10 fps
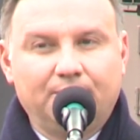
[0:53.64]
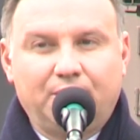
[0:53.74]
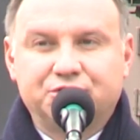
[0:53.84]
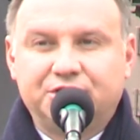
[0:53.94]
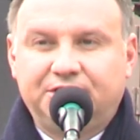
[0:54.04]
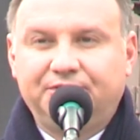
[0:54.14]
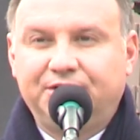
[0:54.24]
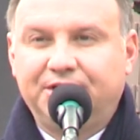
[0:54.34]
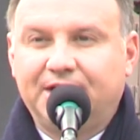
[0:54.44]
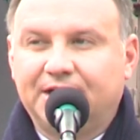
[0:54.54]

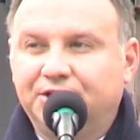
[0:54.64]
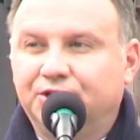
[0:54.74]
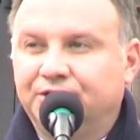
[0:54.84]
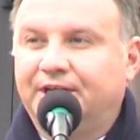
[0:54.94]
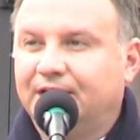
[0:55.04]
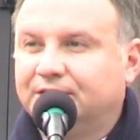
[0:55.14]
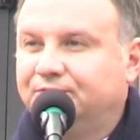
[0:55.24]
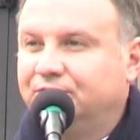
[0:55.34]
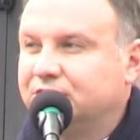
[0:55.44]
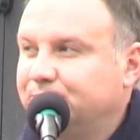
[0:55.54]
pozytywnych, jak i do
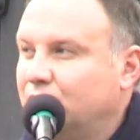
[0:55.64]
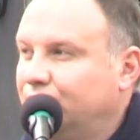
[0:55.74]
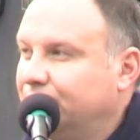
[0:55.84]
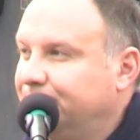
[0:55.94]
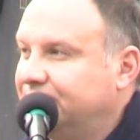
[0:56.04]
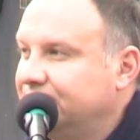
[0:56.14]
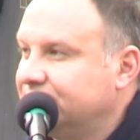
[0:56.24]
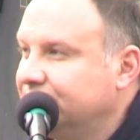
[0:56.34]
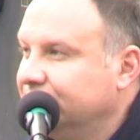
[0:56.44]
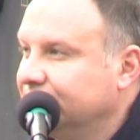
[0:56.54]
negatywnych sporów
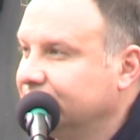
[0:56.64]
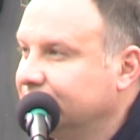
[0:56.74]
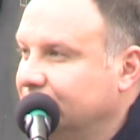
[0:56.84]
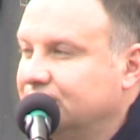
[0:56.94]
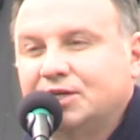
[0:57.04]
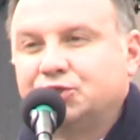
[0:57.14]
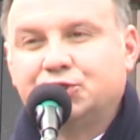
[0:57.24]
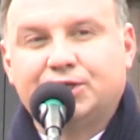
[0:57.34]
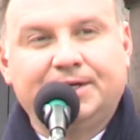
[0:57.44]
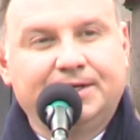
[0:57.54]
kompetencyjnych. To znaczy,
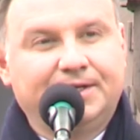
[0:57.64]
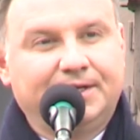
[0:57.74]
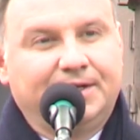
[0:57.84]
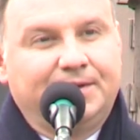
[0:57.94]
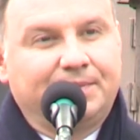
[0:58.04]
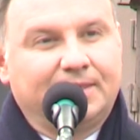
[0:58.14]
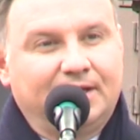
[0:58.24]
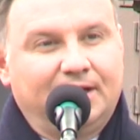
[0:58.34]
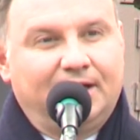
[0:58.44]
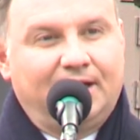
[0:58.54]
że
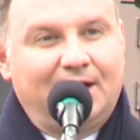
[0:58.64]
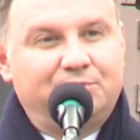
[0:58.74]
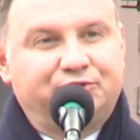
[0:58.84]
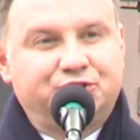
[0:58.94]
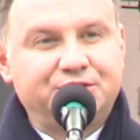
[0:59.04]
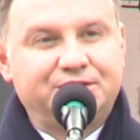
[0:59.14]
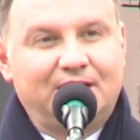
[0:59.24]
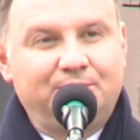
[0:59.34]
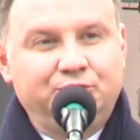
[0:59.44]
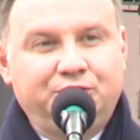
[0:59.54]
Albo wszyscy,
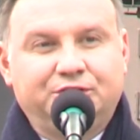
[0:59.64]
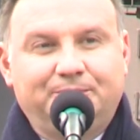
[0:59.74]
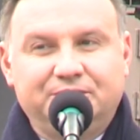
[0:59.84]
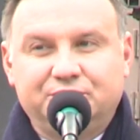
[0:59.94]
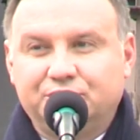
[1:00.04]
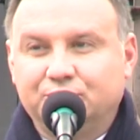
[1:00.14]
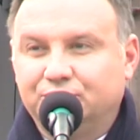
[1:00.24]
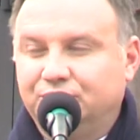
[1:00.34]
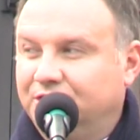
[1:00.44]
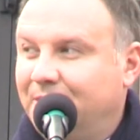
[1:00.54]
albo nikt będzie się,
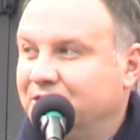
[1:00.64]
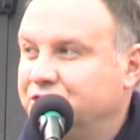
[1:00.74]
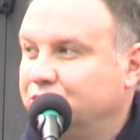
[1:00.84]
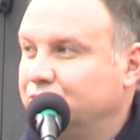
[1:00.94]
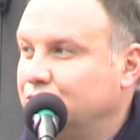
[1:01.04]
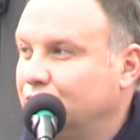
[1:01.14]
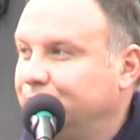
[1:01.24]
nie będzie się czuł